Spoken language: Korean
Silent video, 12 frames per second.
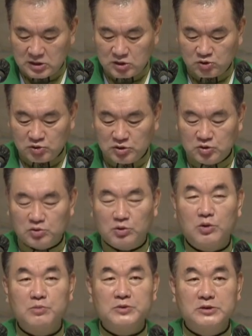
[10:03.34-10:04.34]
기준인
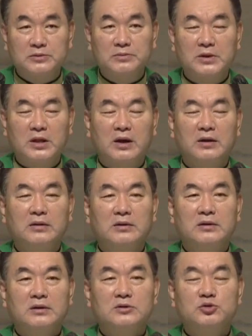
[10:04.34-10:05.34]
줄로 믿습니다.
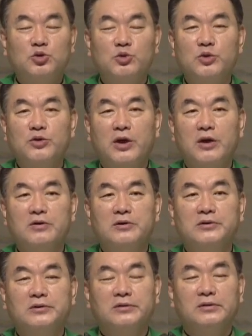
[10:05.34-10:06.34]

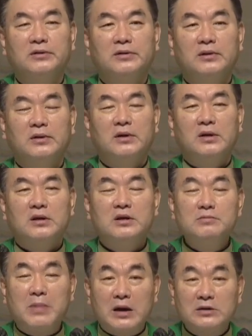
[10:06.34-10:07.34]
종교개혁은
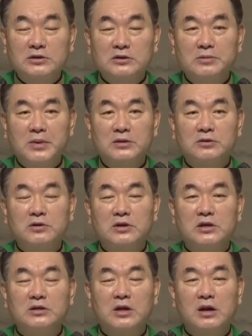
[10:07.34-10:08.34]
이 말씀에서
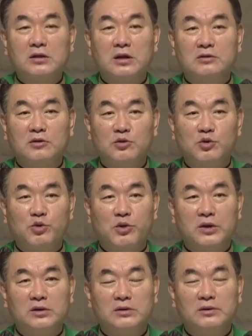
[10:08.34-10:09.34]
이탈됐던
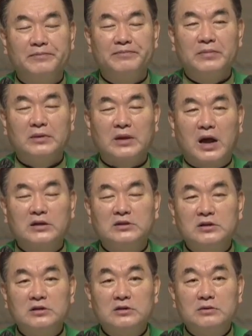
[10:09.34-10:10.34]
교회를
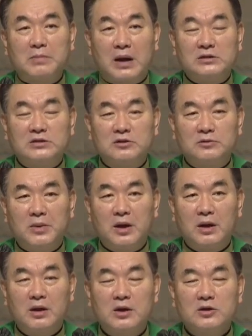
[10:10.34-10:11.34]
다시 그
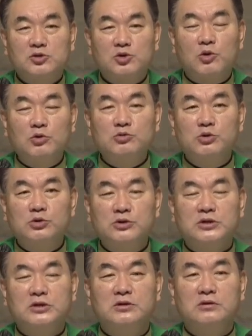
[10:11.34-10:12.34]
말씀에
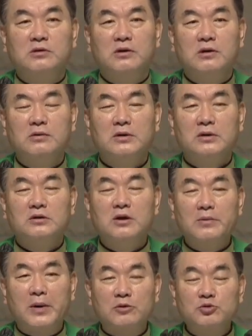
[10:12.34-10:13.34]
정초시키는 거,
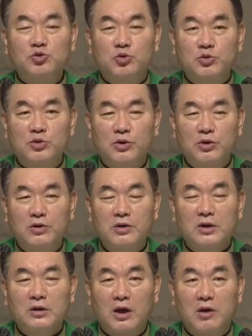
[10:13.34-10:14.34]
그게 바로
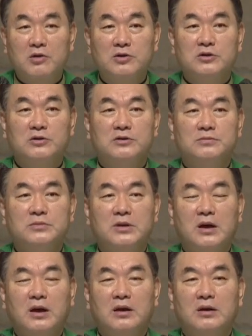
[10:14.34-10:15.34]

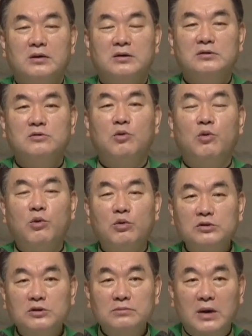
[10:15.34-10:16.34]
종교개혁이었습니다. 그래서
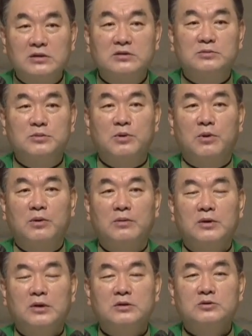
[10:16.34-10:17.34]
오직
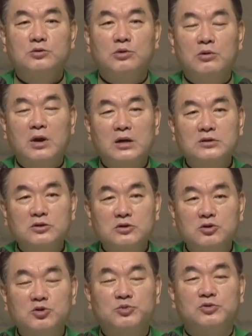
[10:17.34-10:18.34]
말씀으로 솔라
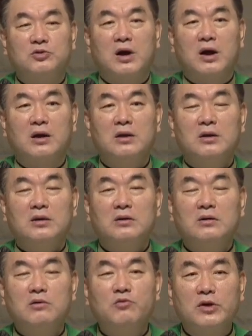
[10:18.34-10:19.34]
스크립추라
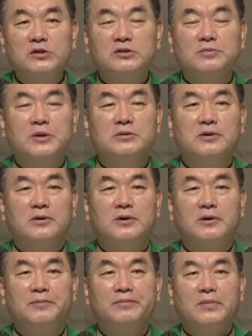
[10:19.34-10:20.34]
이걸
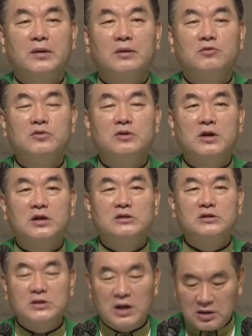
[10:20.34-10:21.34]
외치면서 우리들의
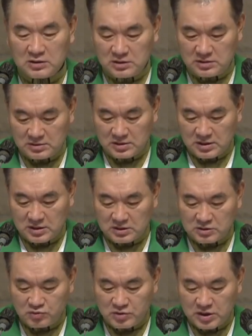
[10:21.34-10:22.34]
신앙을
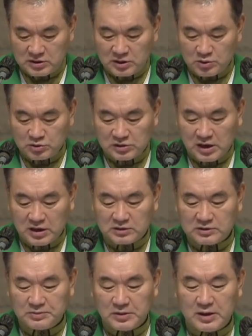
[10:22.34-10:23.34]
그 위에 세우지
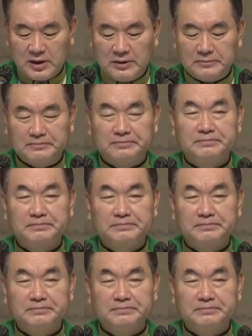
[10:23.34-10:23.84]
않았습니까?